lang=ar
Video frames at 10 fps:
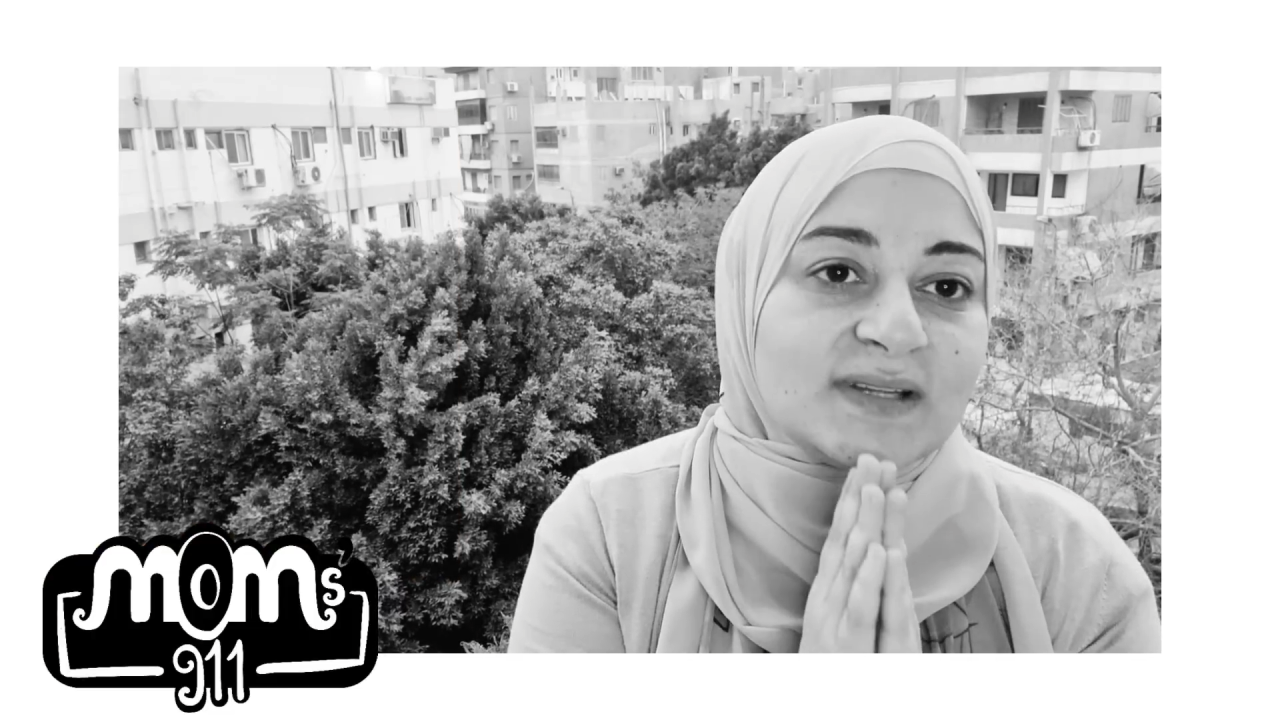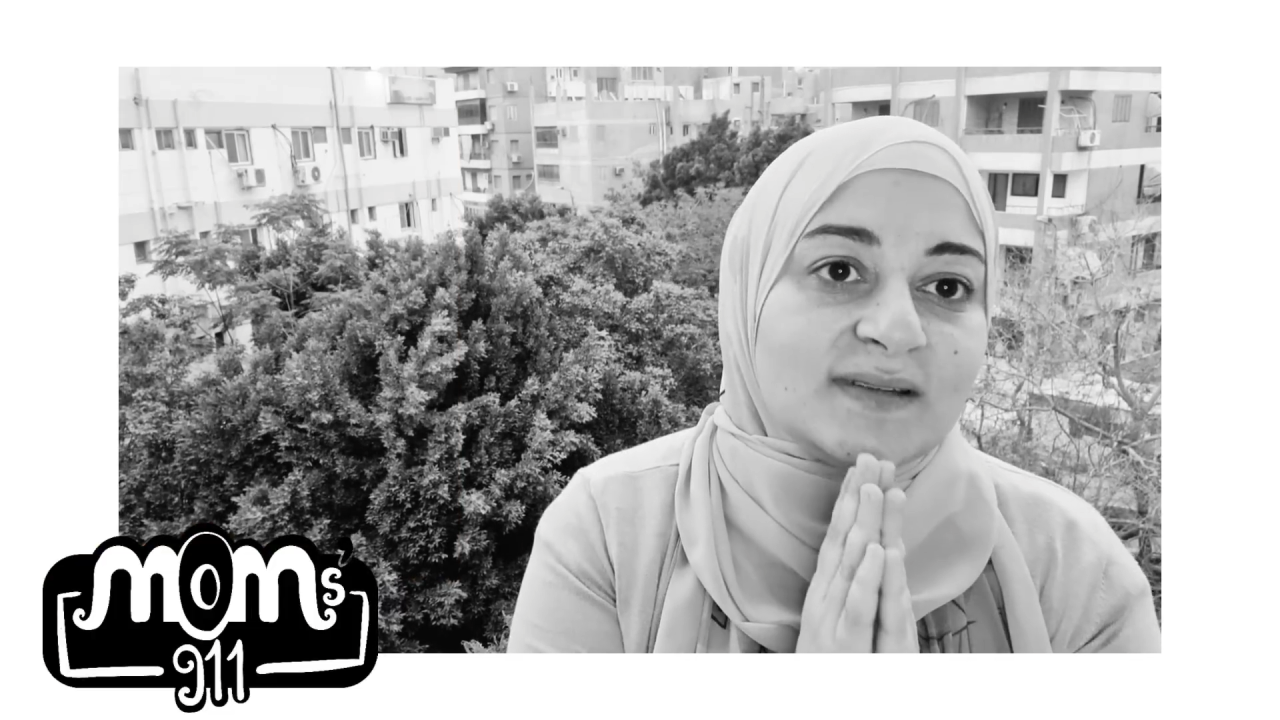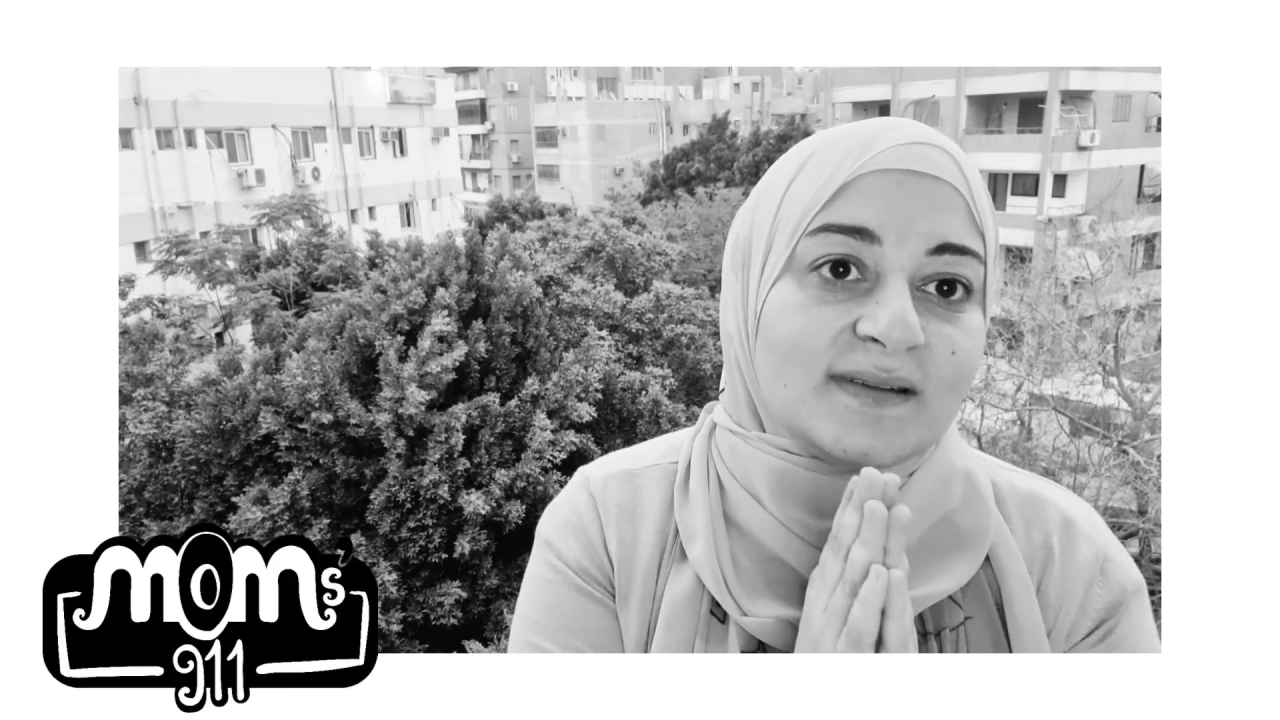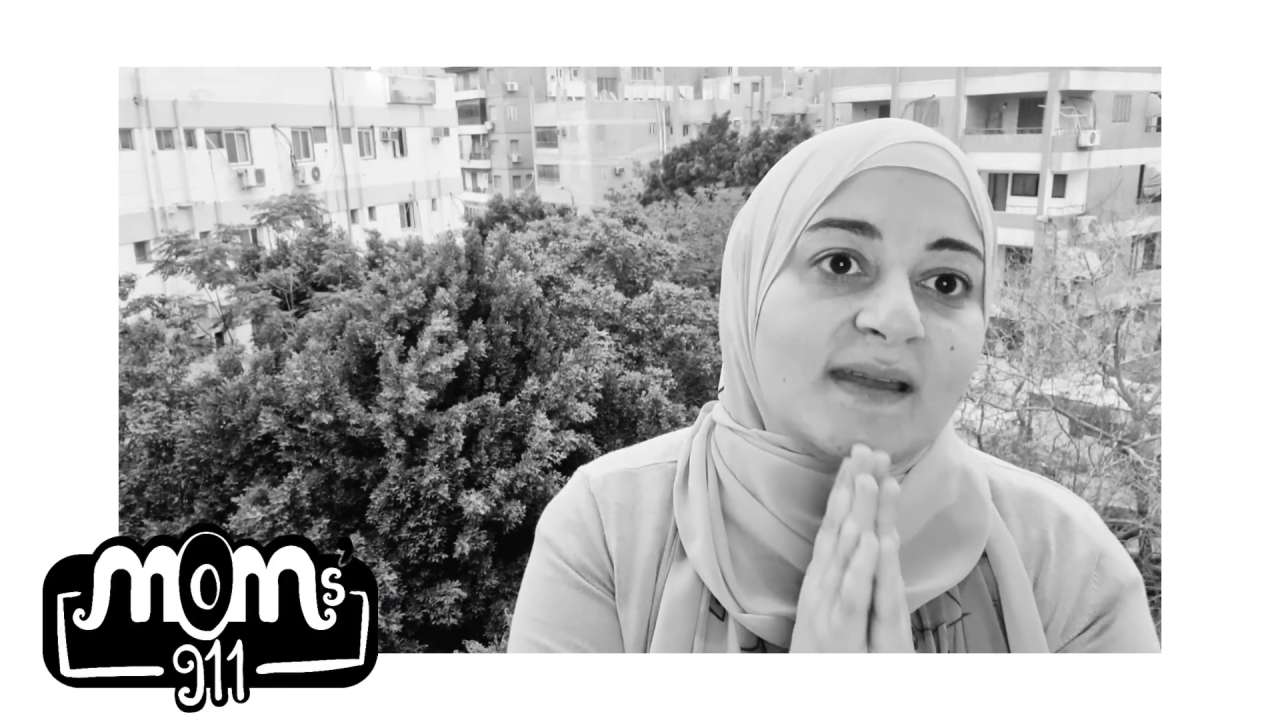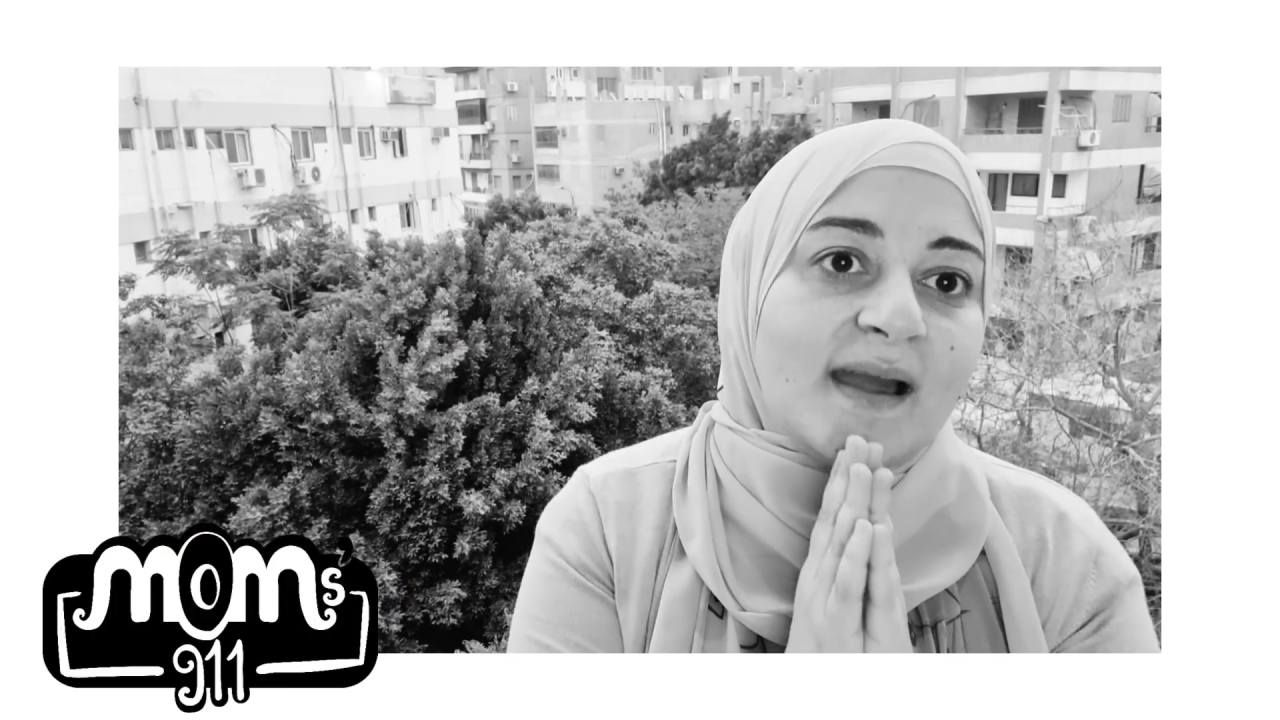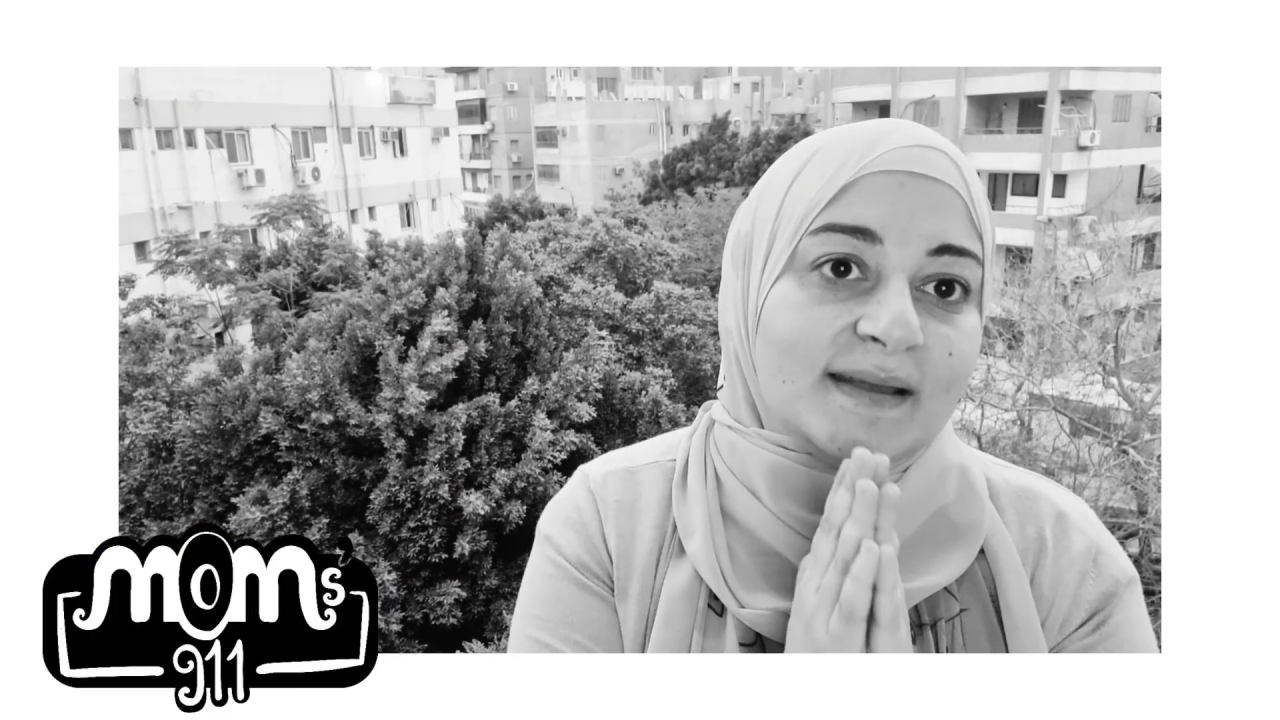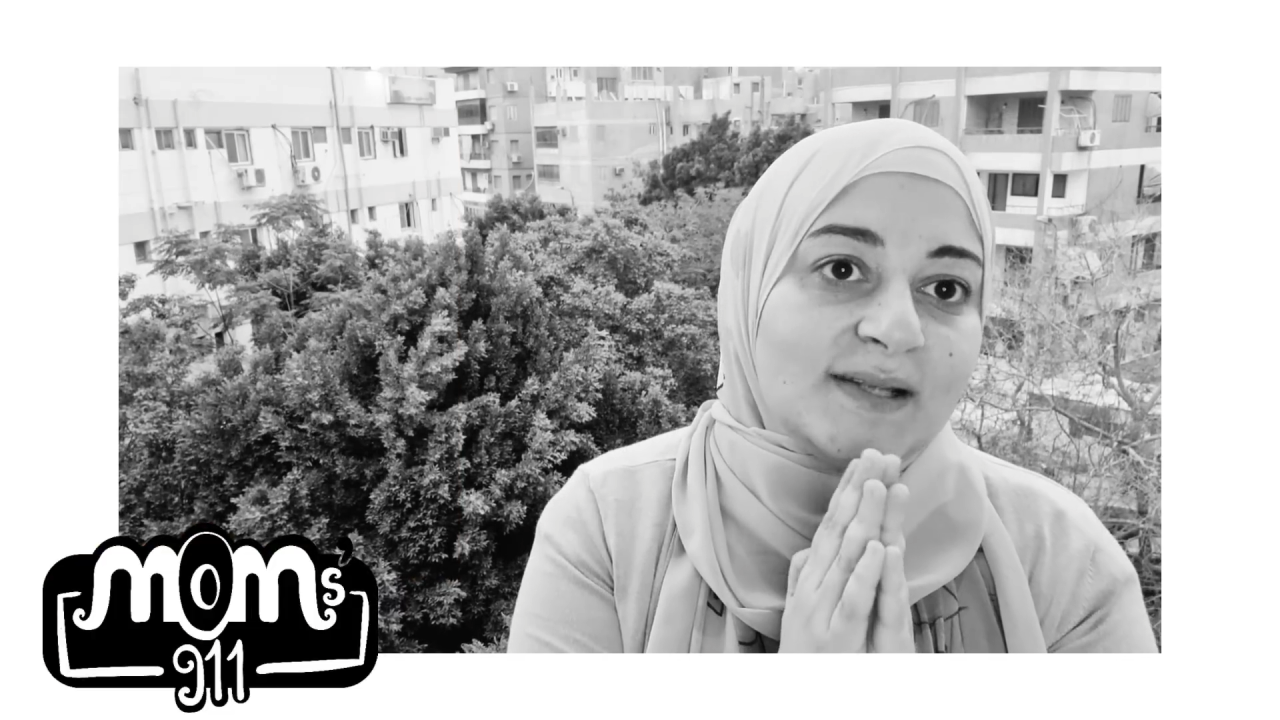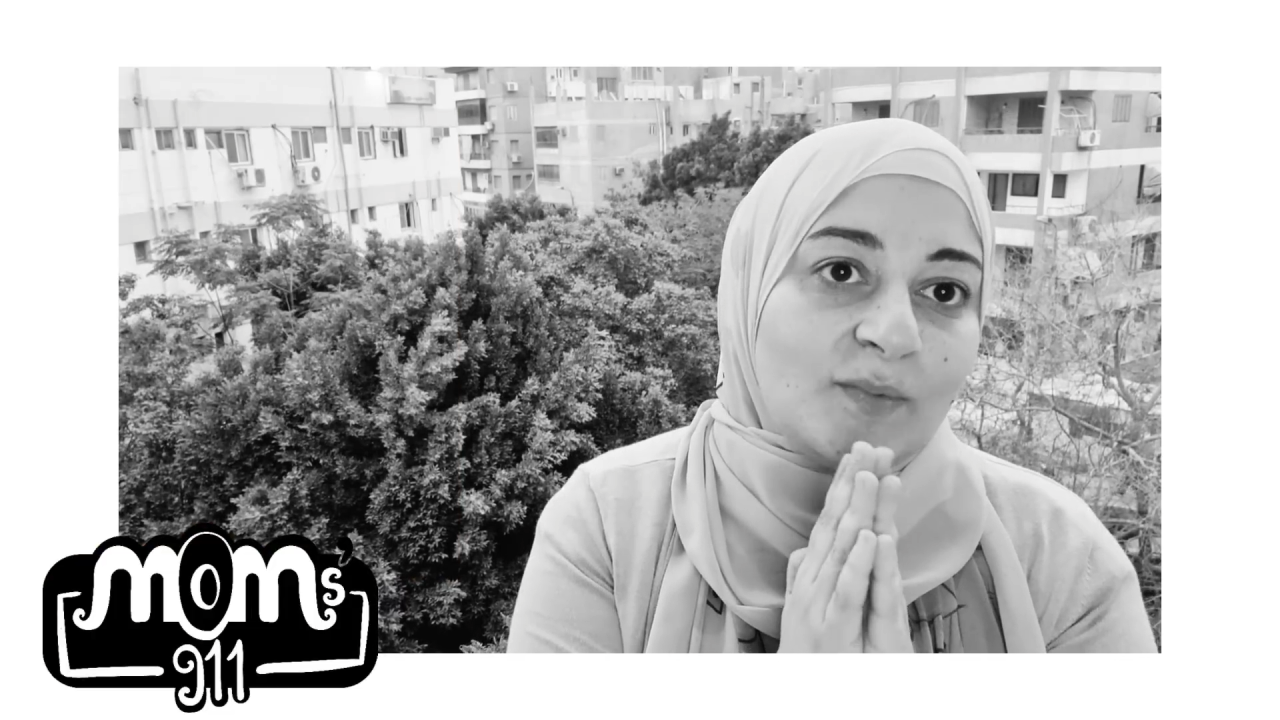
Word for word: كانت هتضيع عين